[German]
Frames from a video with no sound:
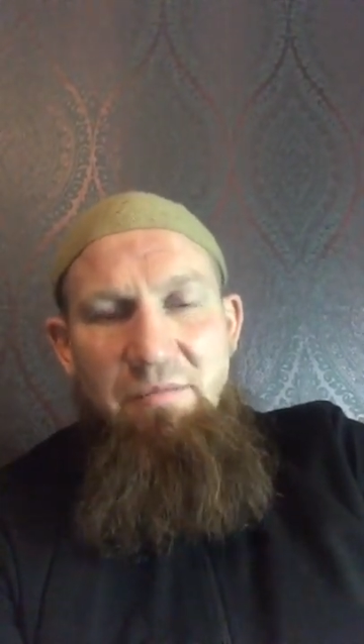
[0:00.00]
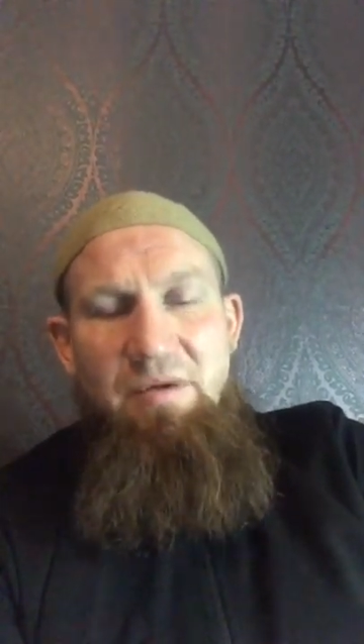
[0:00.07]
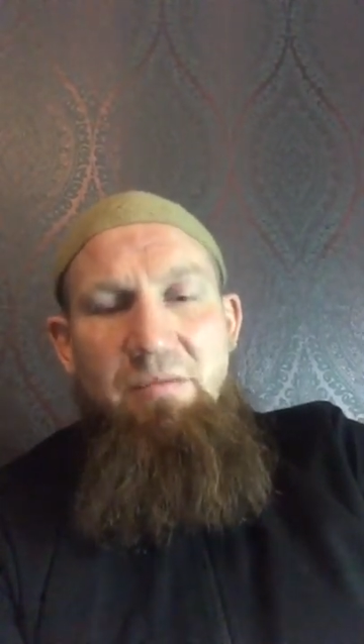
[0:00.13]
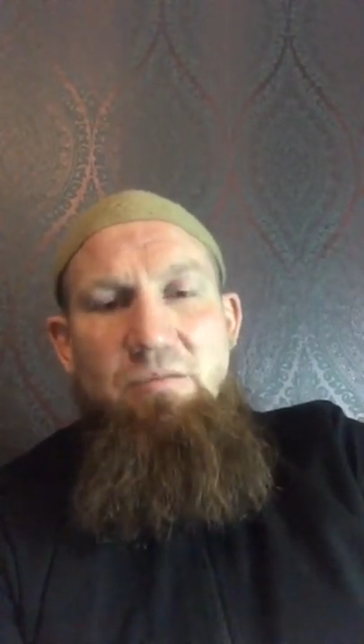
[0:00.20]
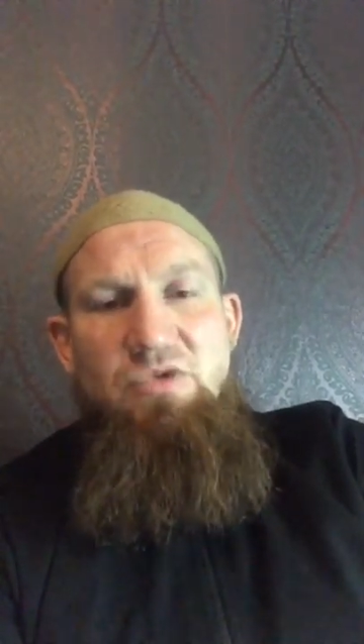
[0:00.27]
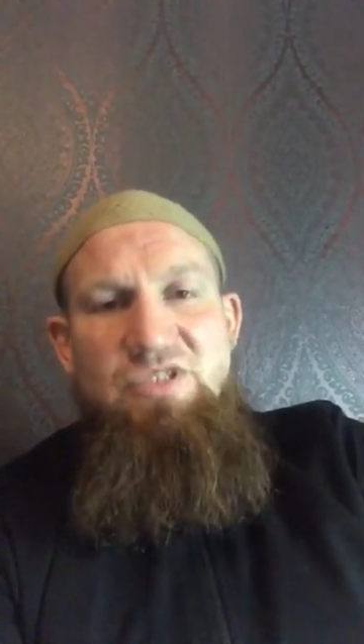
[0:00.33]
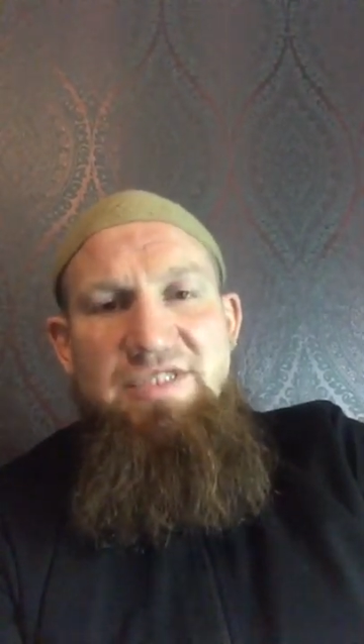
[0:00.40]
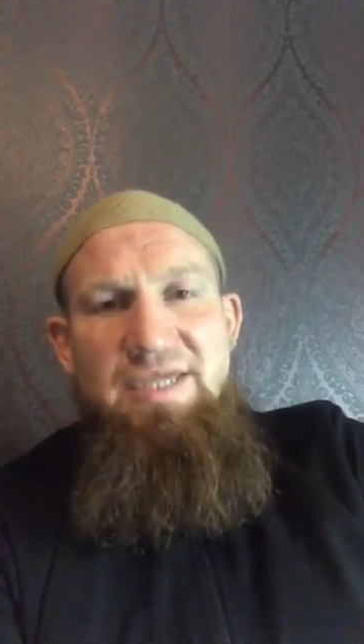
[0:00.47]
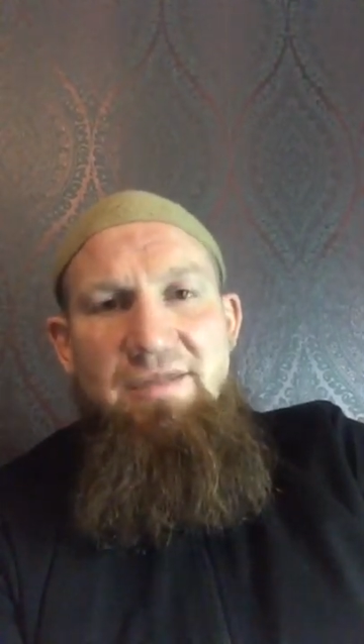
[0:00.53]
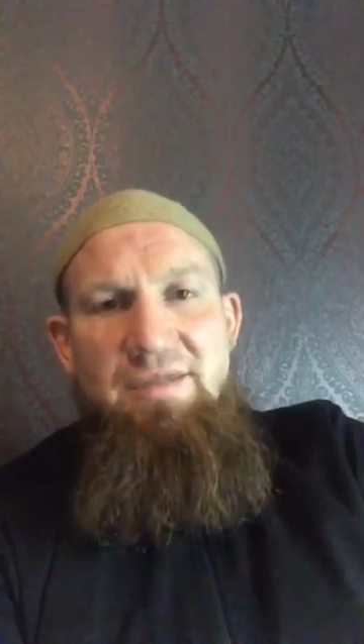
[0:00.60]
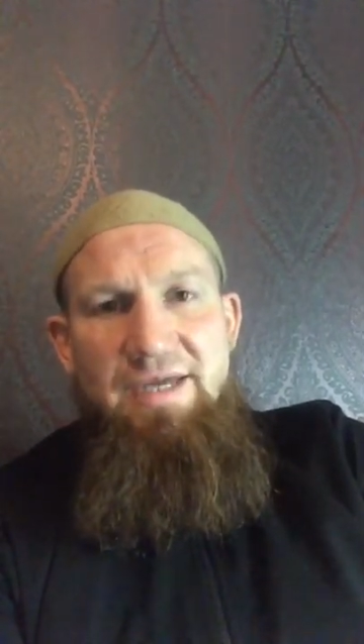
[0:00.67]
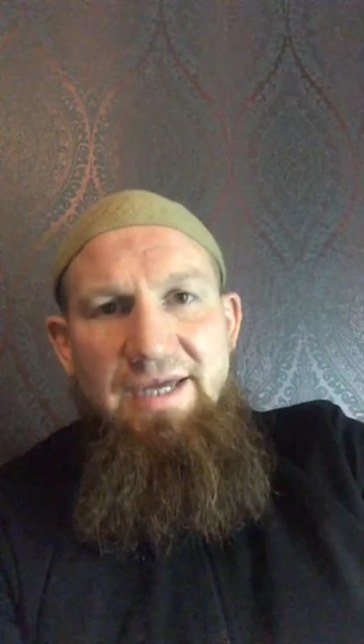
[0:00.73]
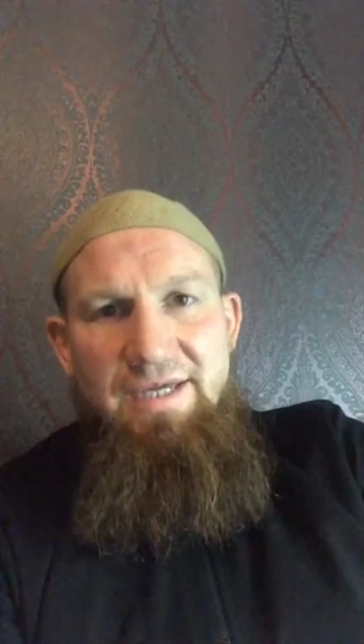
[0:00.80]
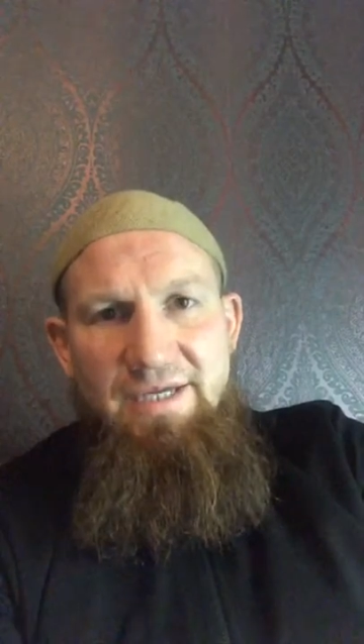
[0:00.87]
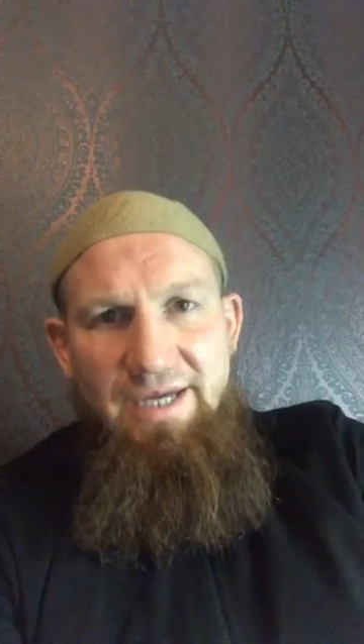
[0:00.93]
Man muss den
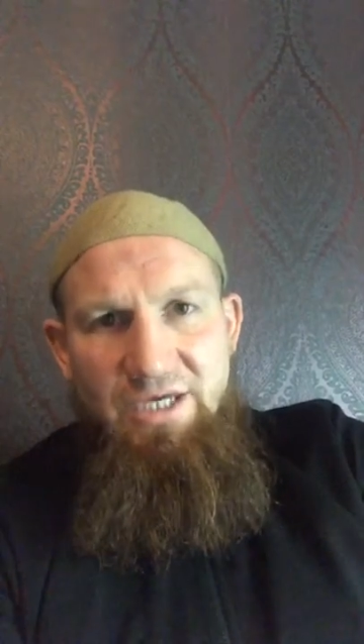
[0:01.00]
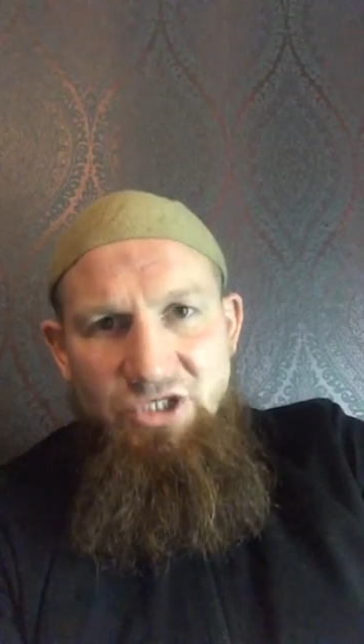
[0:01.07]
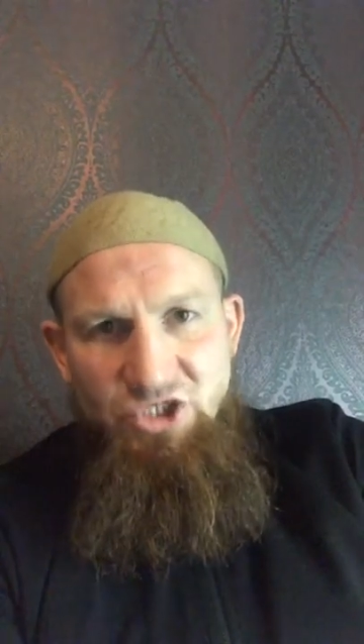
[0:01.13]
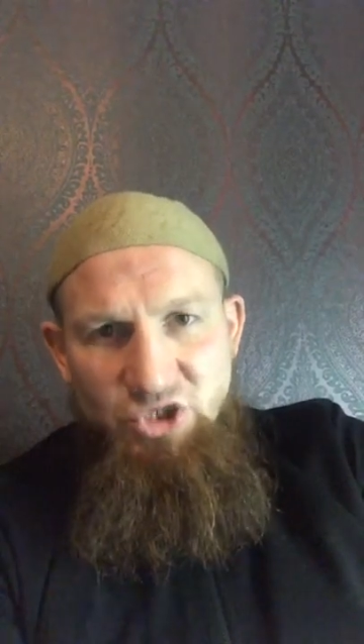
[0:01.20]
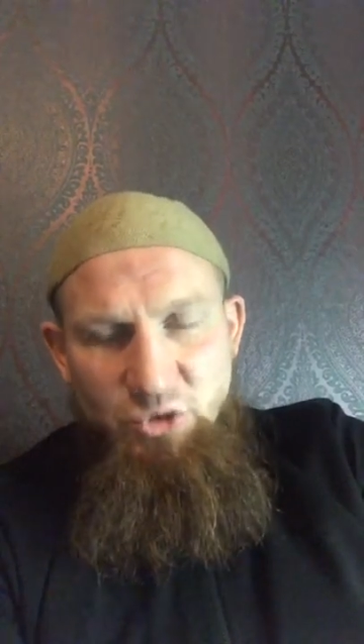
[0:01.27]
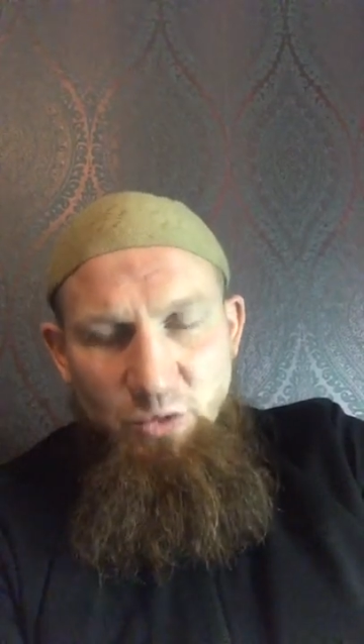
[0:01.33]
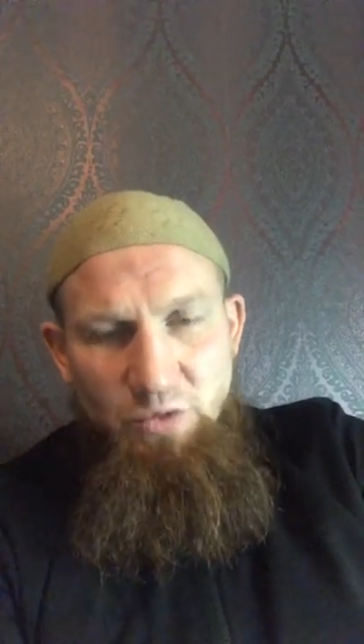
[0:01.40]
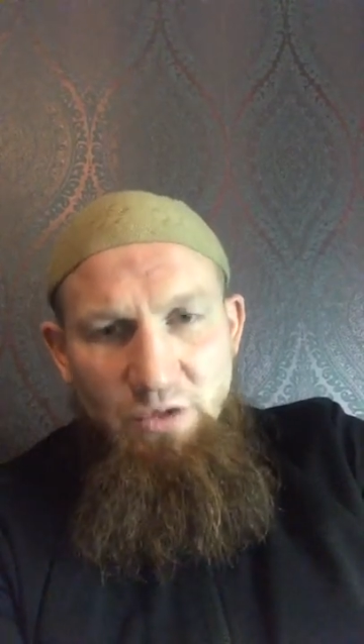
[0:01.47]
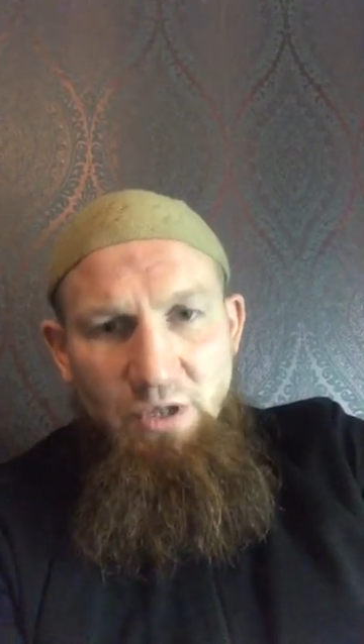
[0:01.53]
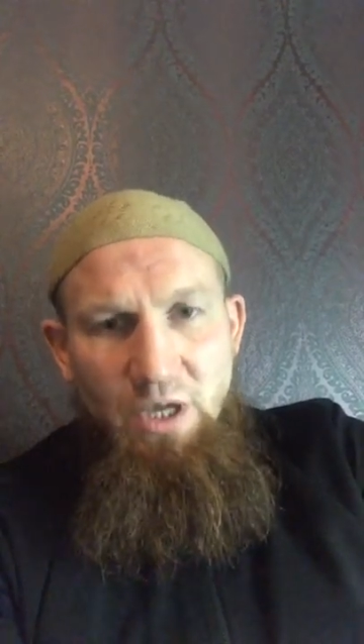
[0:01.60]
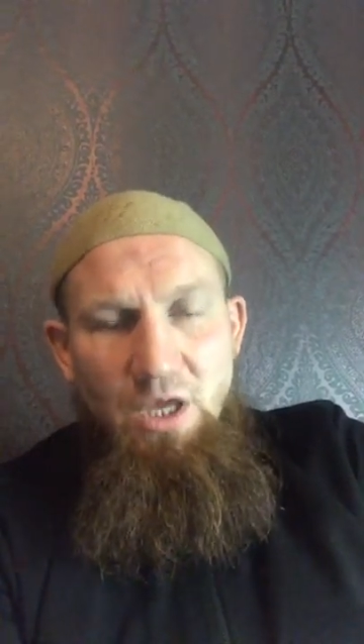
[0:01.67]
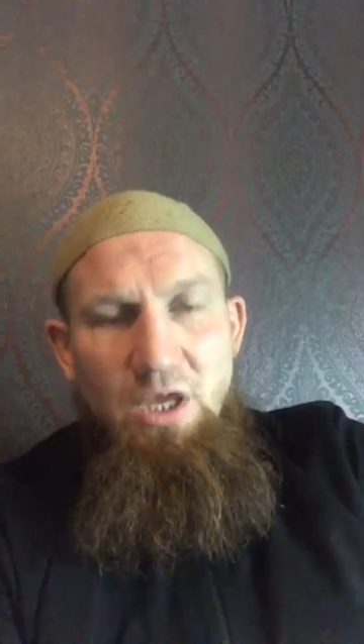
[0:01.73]
Re Recht schulen.